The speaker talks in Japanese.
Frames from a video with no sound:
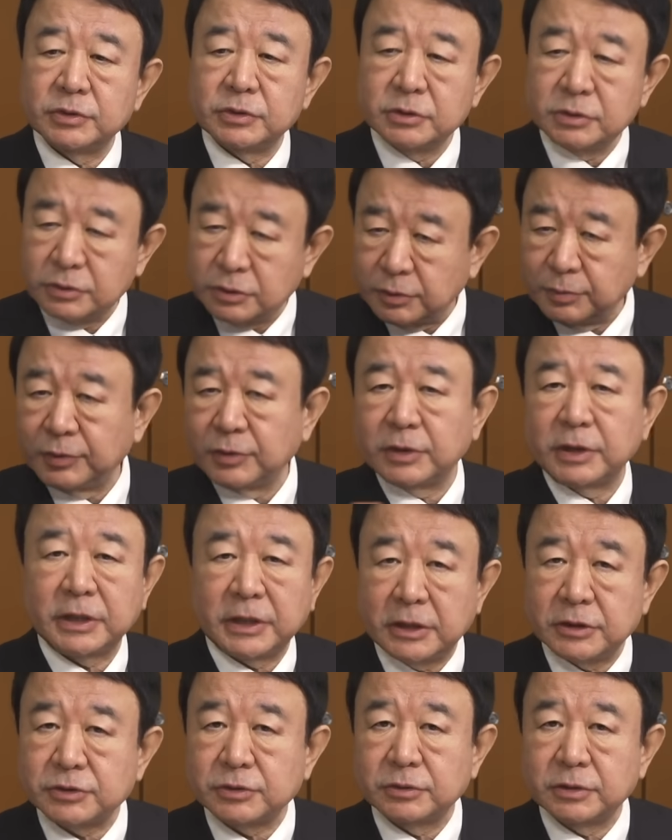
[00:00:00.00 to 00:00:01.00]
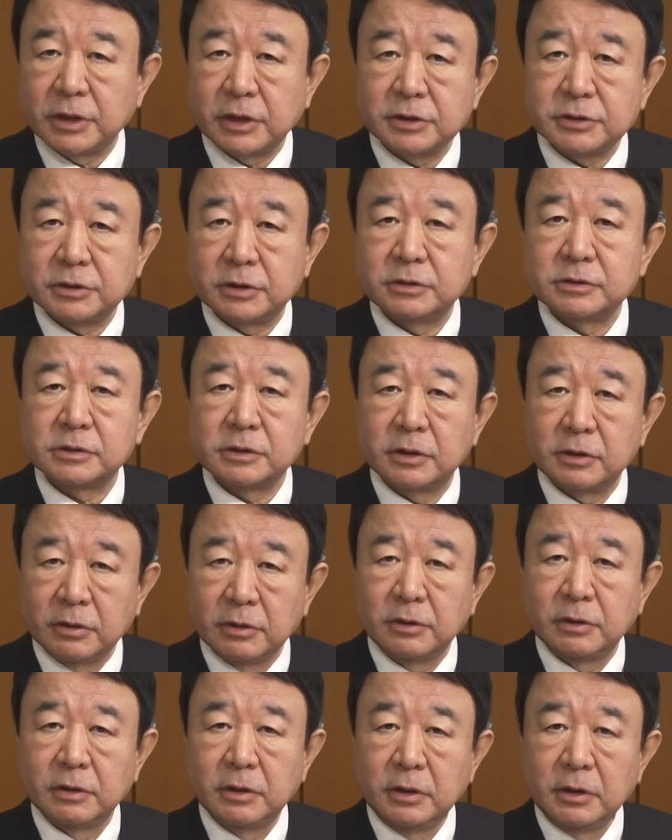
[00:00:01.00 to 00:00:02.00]
ずっと僕警鐘を鳴らしてるんですけ
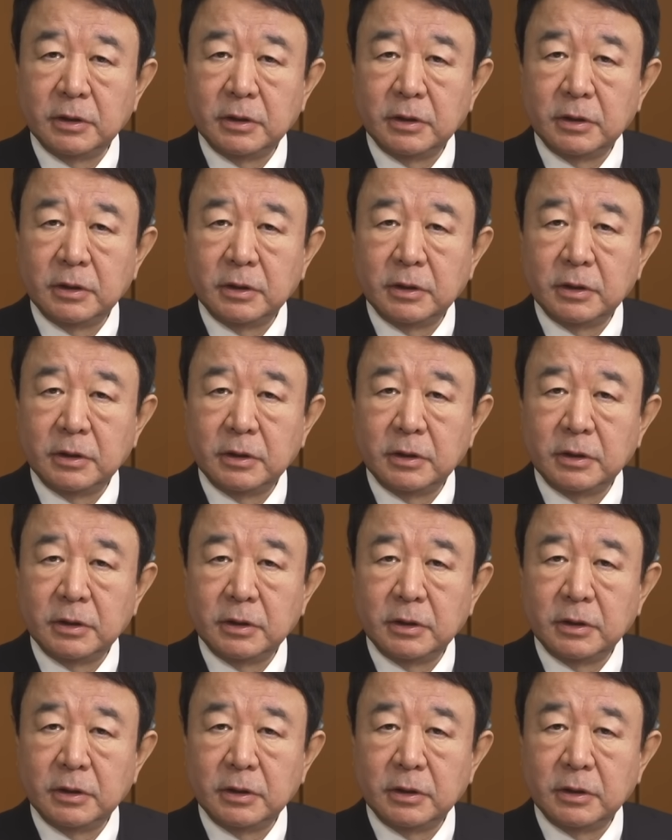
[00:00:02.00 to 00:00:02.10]
ど、